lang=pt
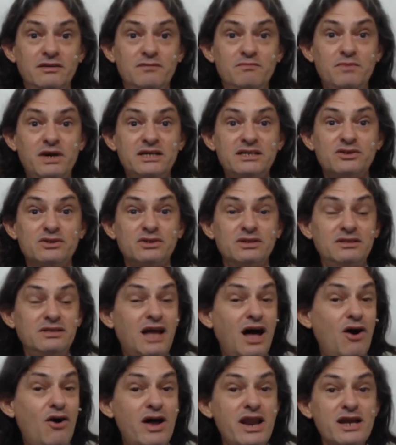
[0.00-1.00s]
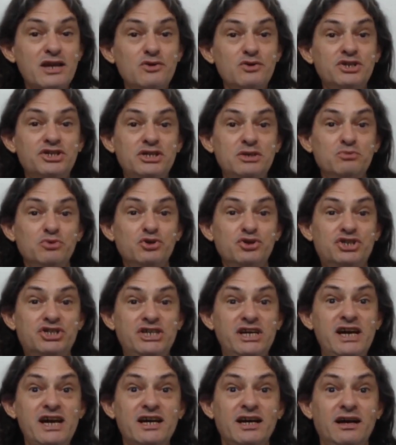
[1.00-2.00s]
Mas na hora que o estímulo
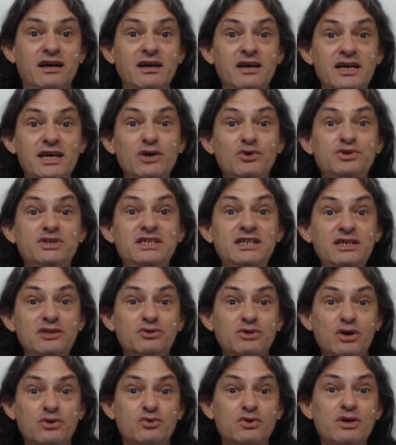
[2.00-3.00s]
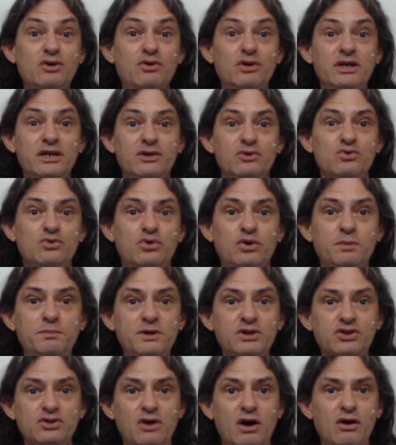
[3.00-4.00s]
chega, eu sinto que eu estou encolhendo o corpo
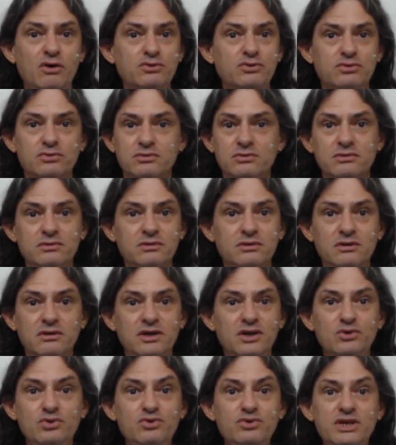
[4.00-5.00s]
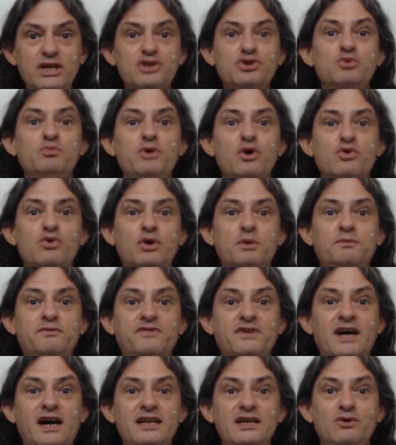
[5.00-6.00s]
e solto. Eu não deixo o meu corpo
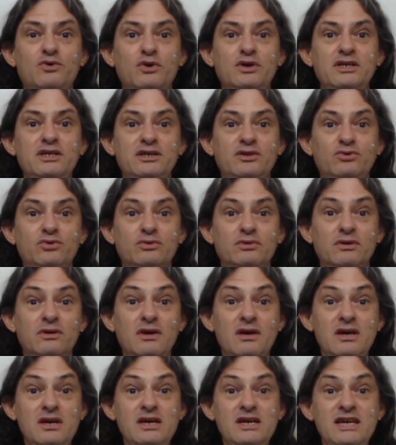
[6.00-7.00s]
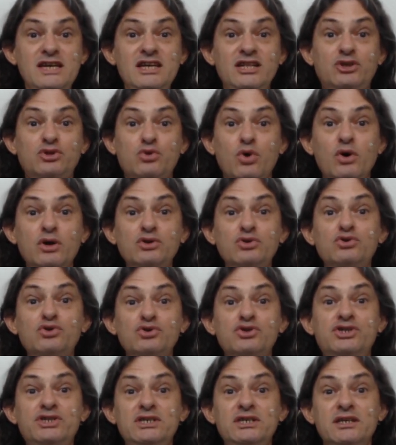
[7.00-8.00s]
ficar encolhido. E todos
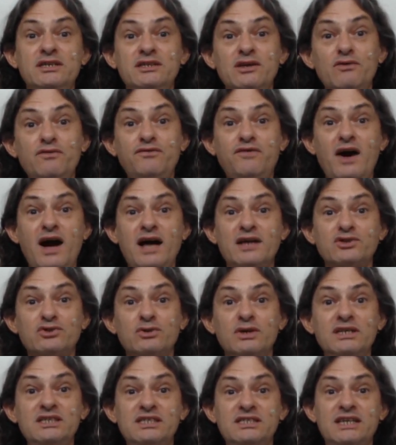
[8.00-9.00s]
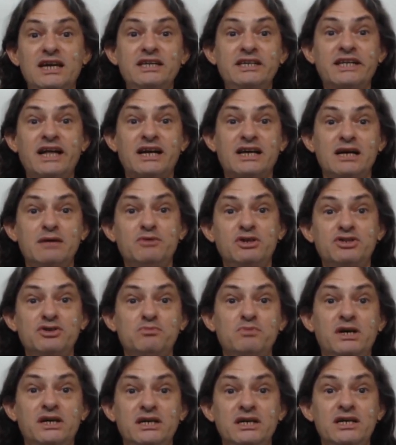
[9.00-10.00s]
os dias eu faço. Antes de sair da cama de
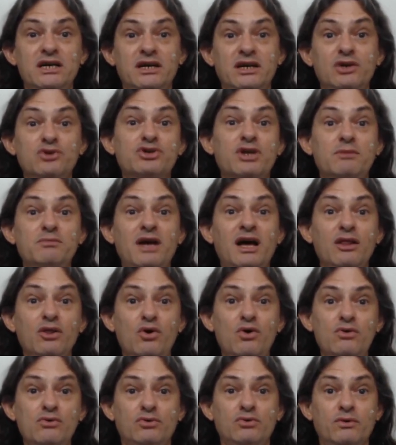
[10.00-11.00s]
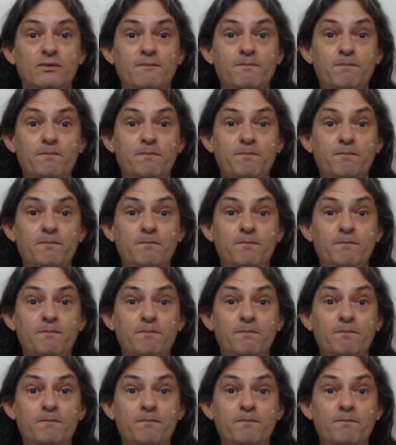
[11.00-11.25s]
manhã, eu já me alongo.